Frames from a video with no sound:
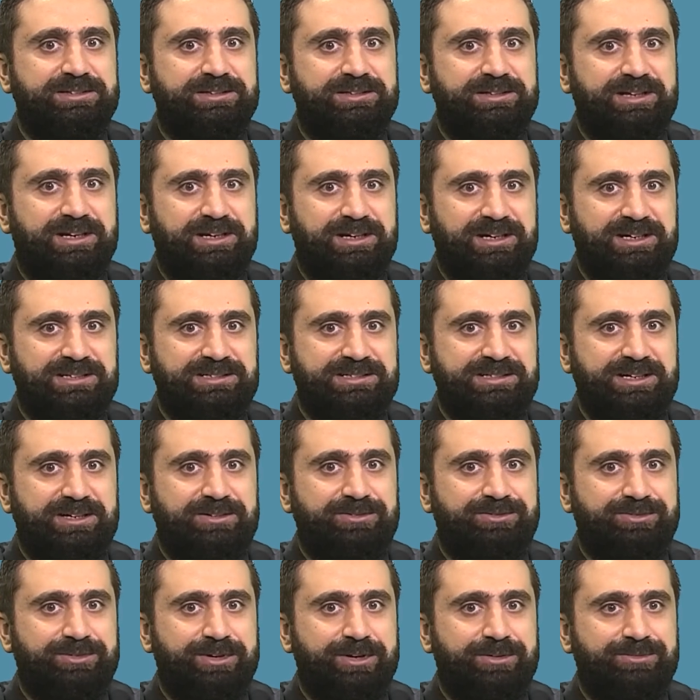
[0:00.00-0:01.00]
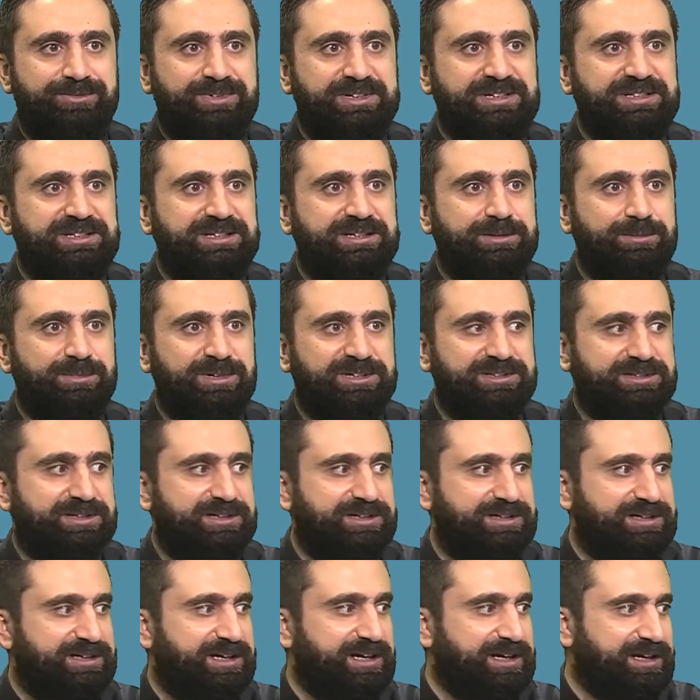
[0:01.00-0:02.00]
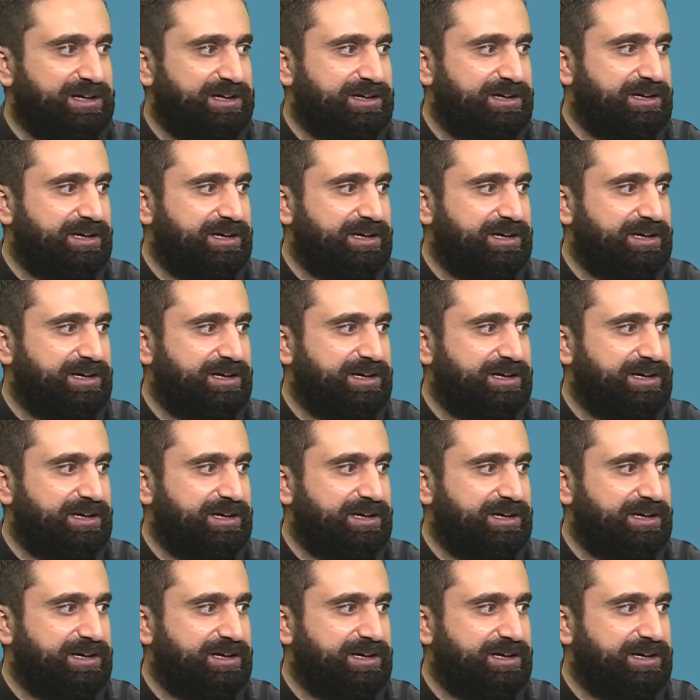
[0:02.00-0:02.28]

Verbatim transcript: للاسف في كتير مطارح